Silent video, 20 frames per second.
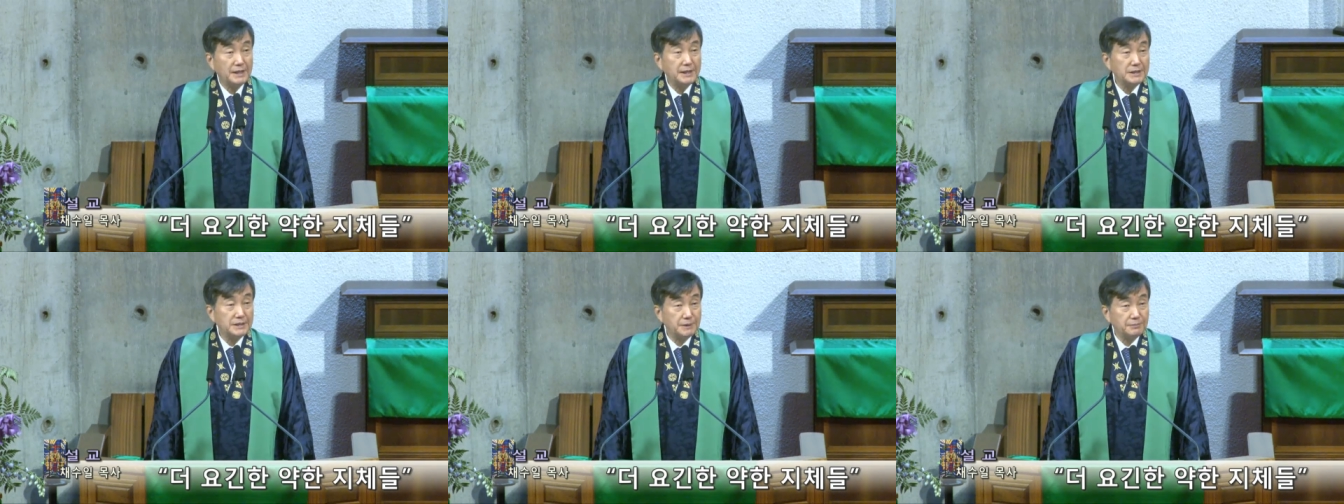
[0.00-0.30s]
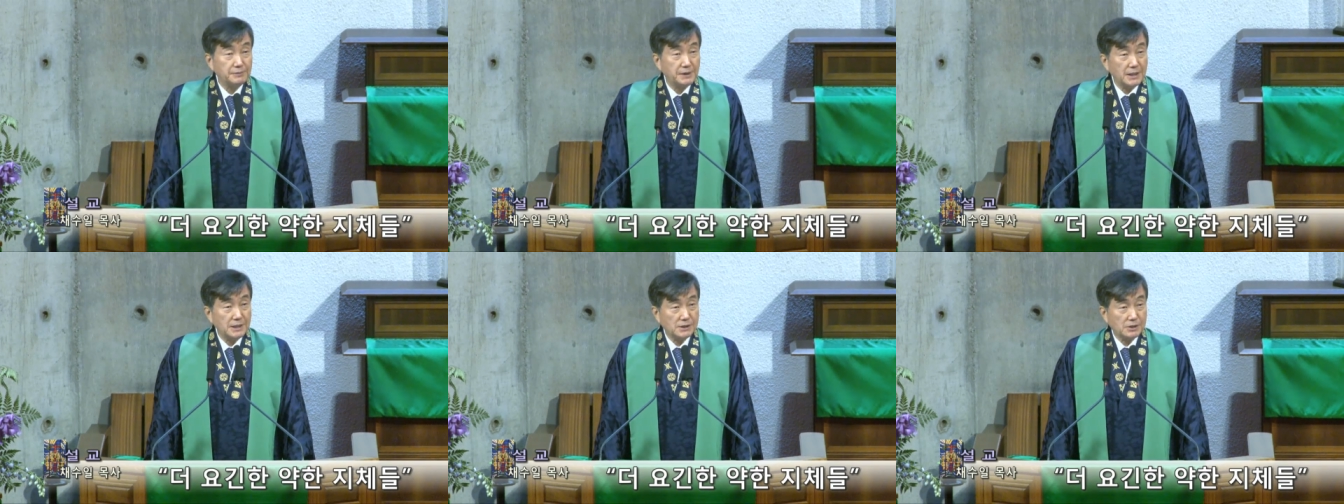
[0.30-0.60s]

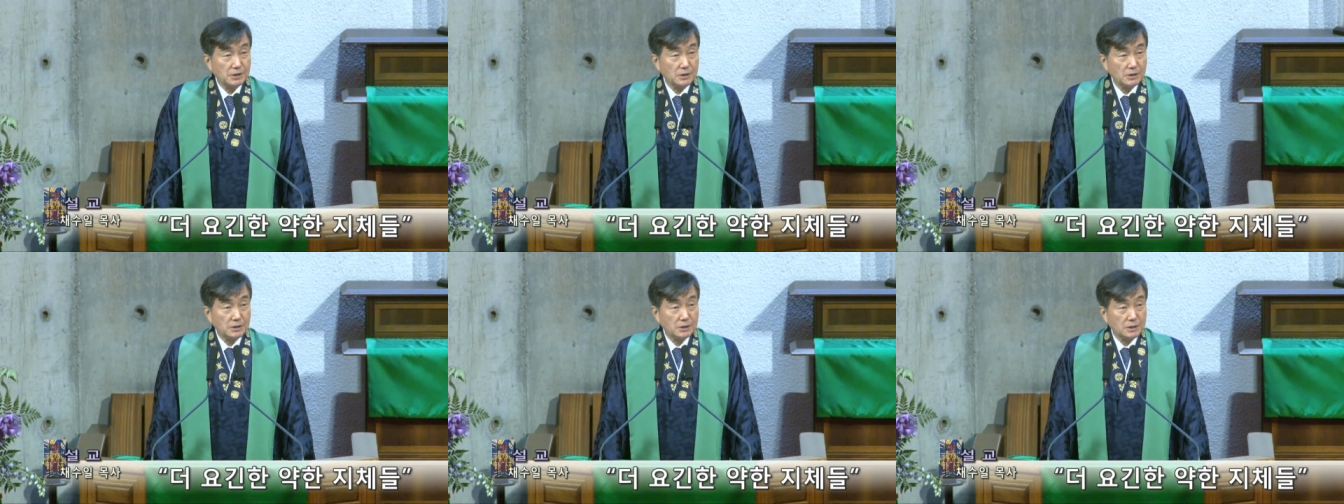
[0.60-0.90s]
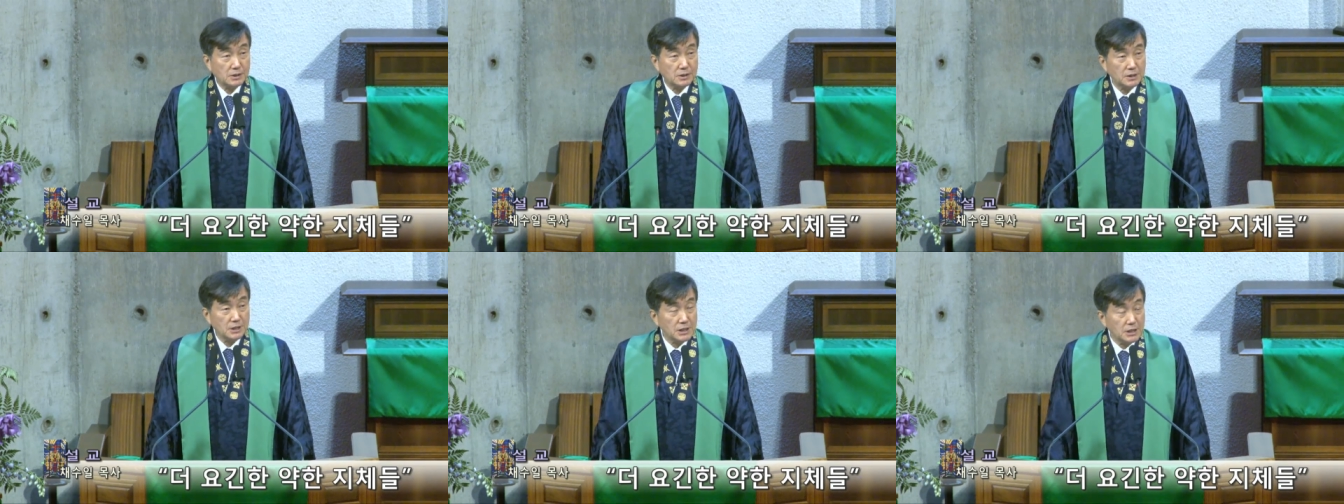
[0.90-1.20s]

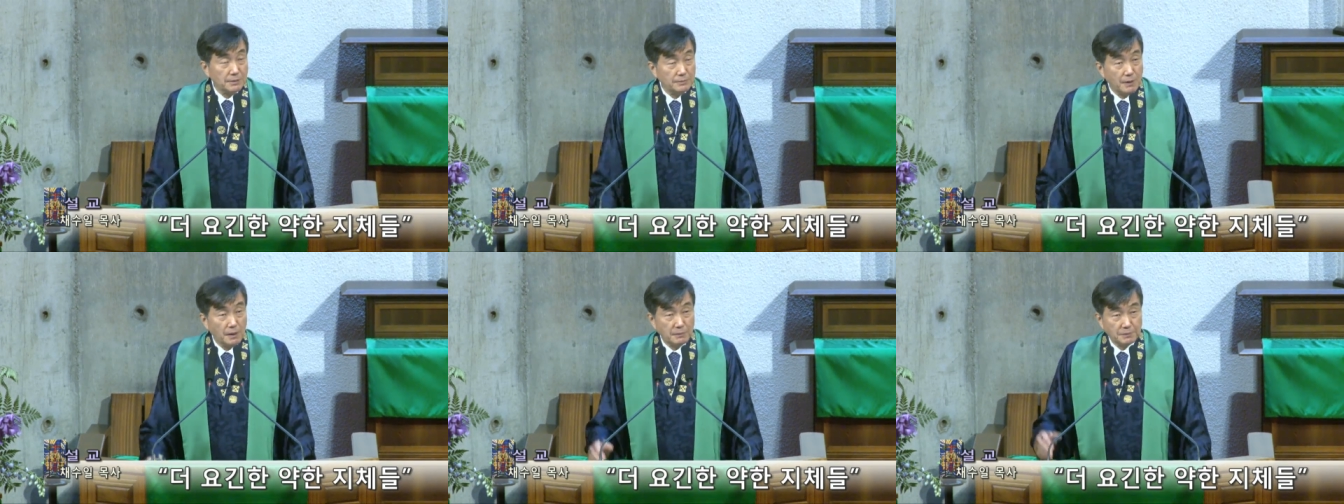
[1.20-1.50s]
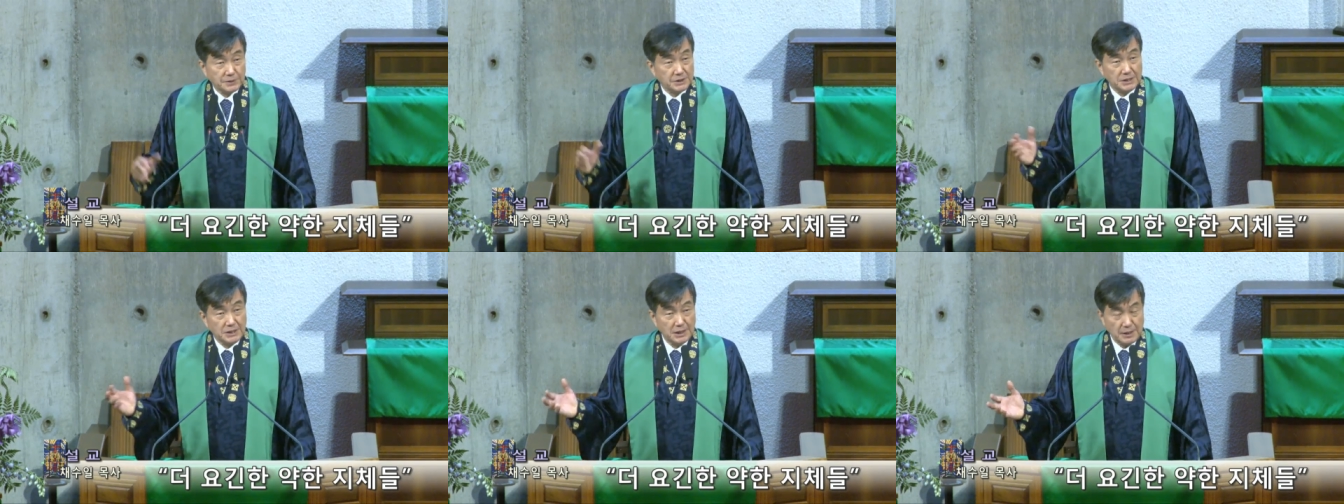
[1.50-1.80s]
이집트에서
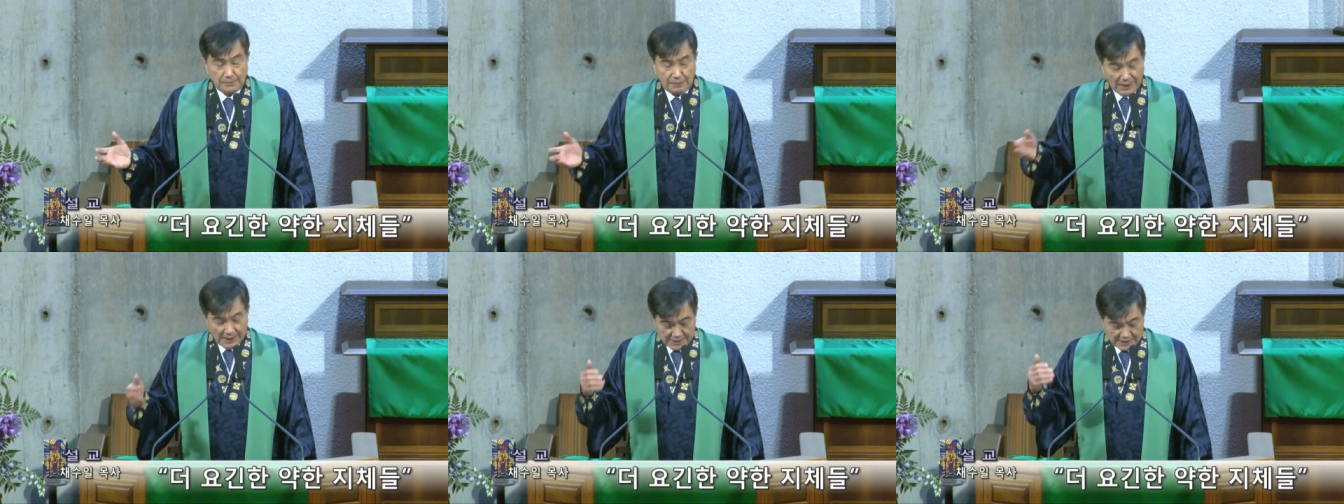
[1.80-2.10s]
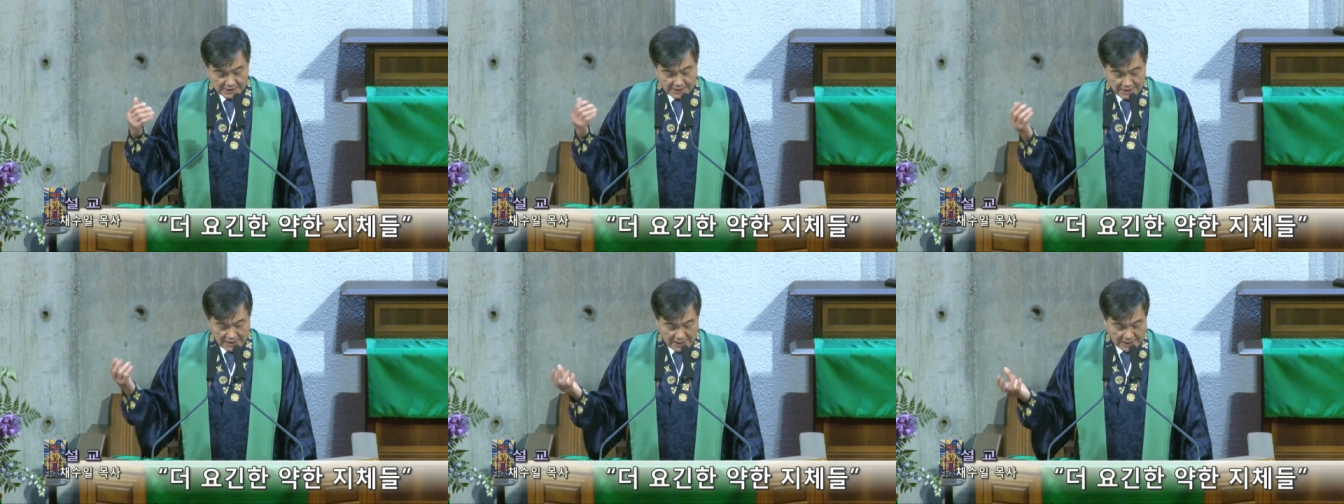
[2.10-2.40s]
끊임없이
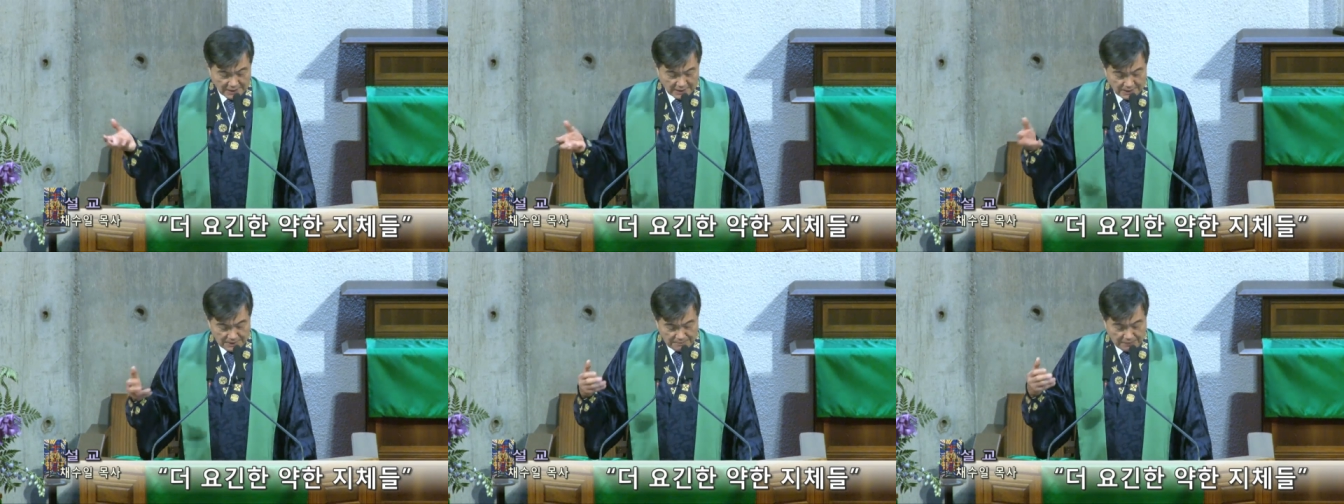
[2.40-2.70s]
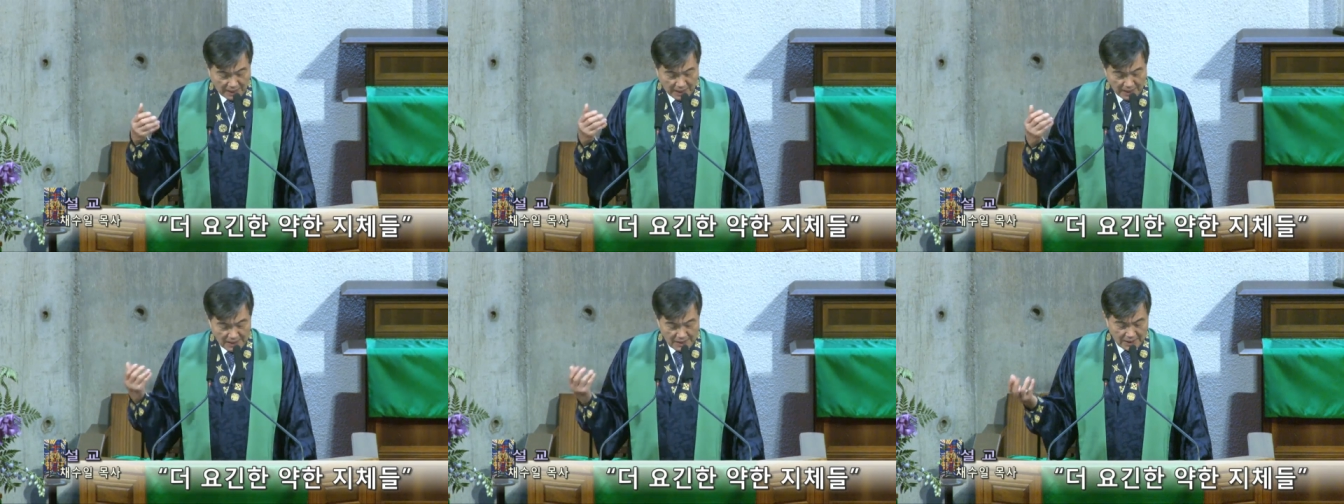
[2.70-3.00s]
발생하는
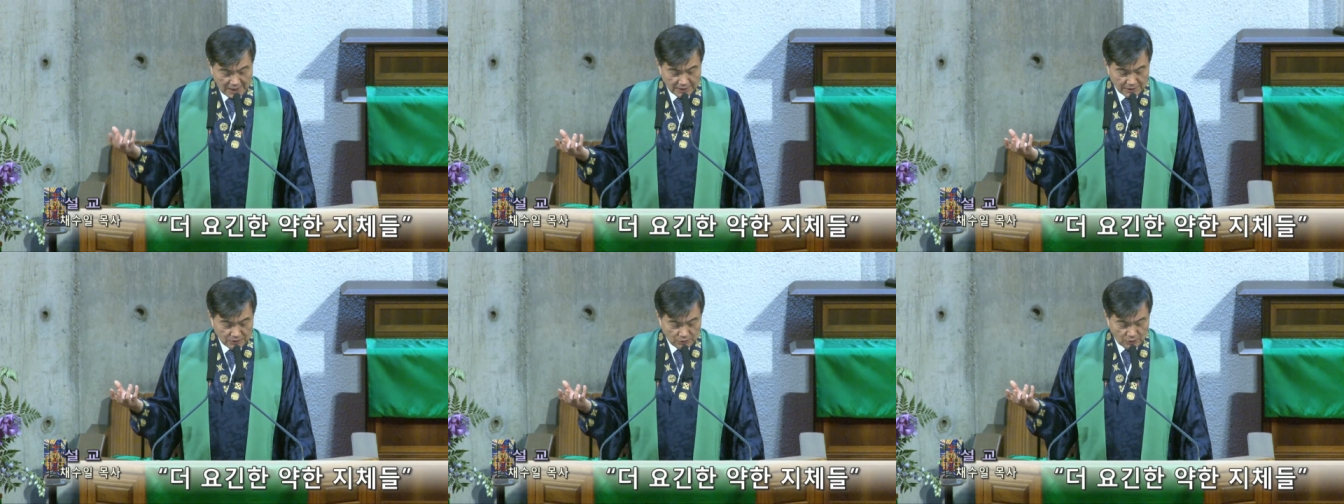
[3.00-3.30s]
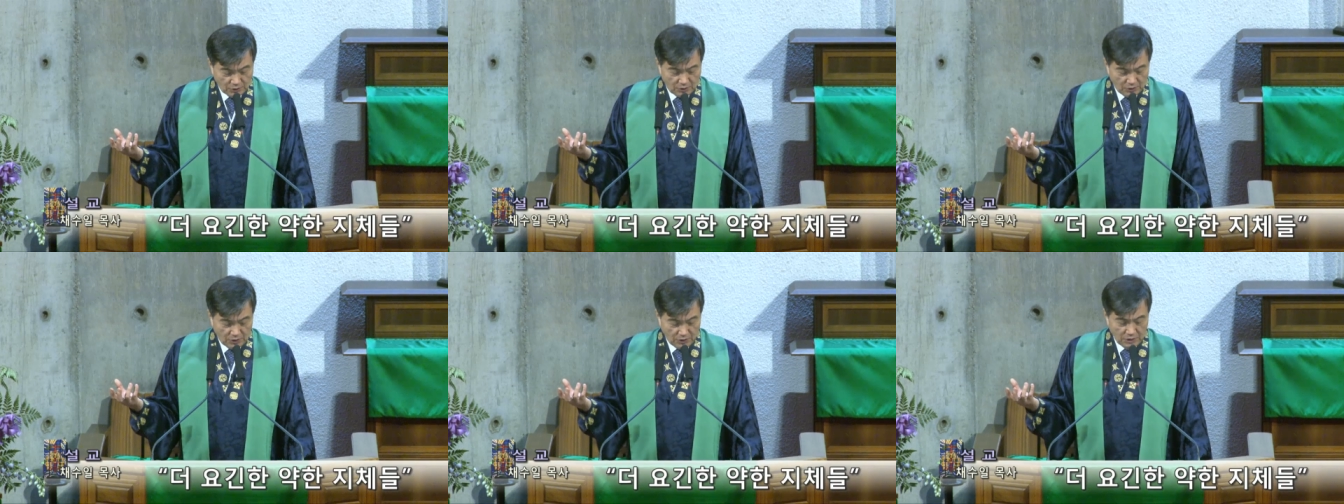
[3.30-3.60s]

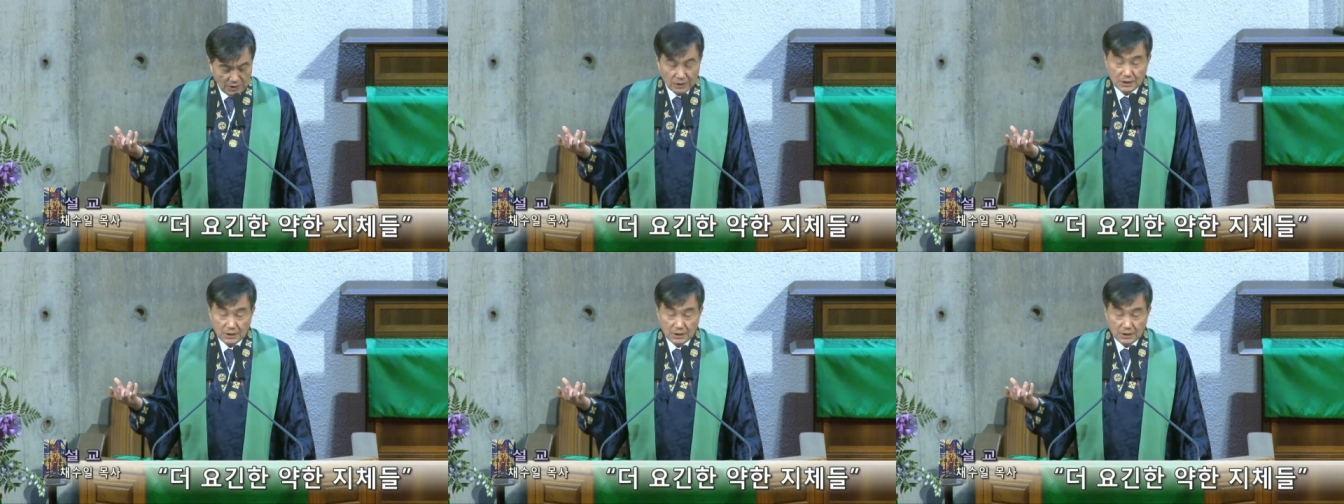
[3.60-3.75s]
반란으로